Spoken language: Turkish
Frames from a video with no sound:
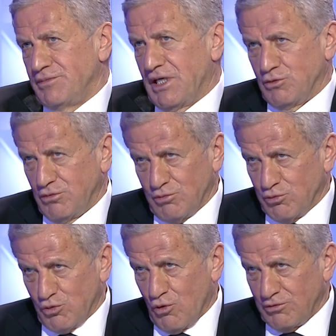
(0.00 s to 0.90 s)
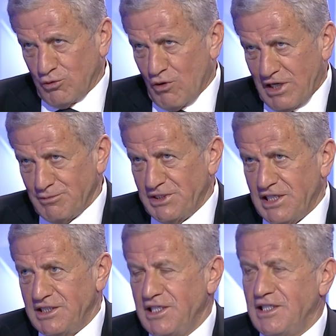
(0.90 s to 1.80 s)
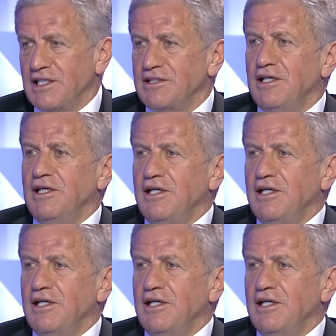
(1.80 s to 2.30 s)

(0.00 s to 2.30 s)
Yani bu doğal bir şey değil yani.